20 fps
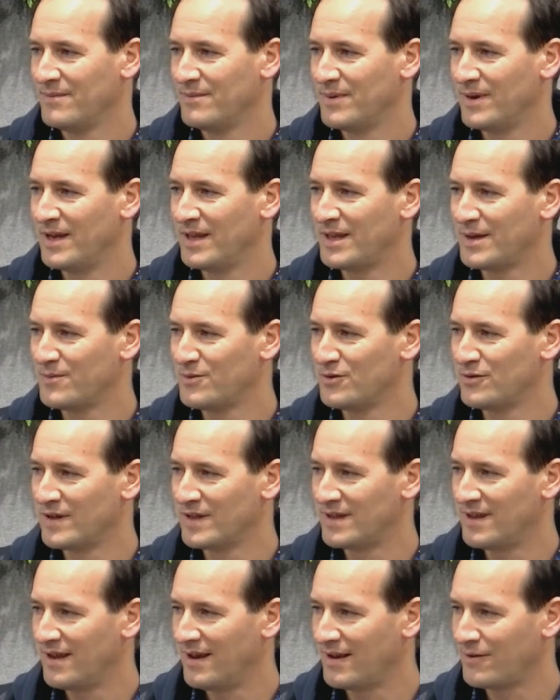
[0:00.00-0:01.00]
Поэтому
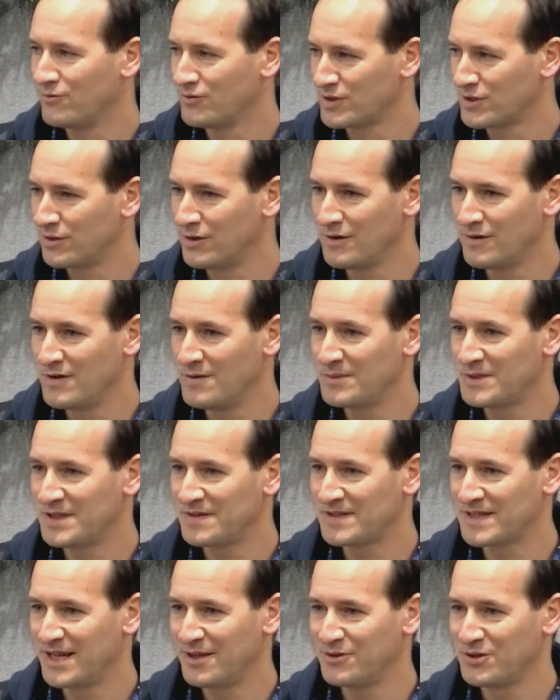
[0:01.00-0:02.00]
вот так, условимся
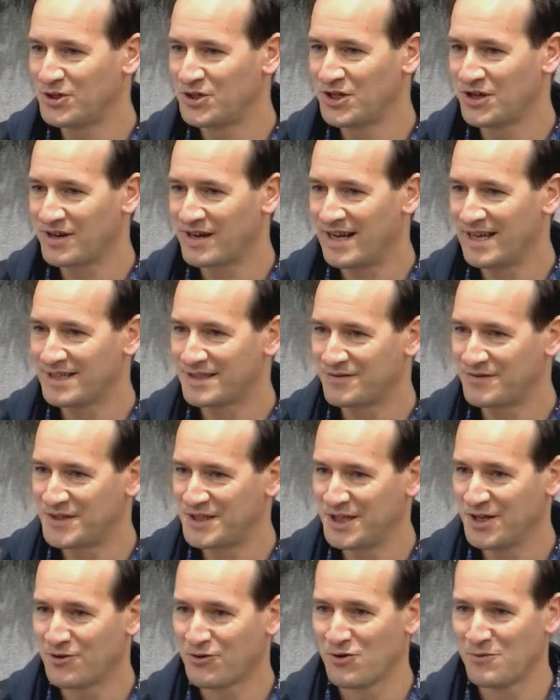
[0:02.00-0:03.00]
в следующий раз,
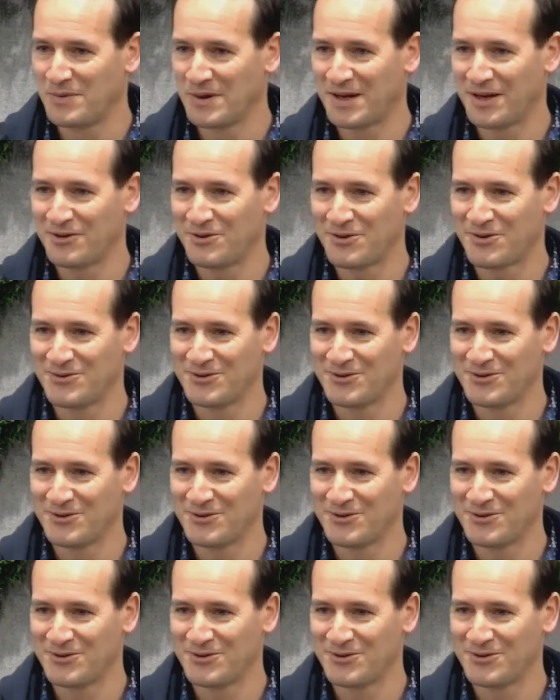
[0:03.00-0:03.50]
все группы, которые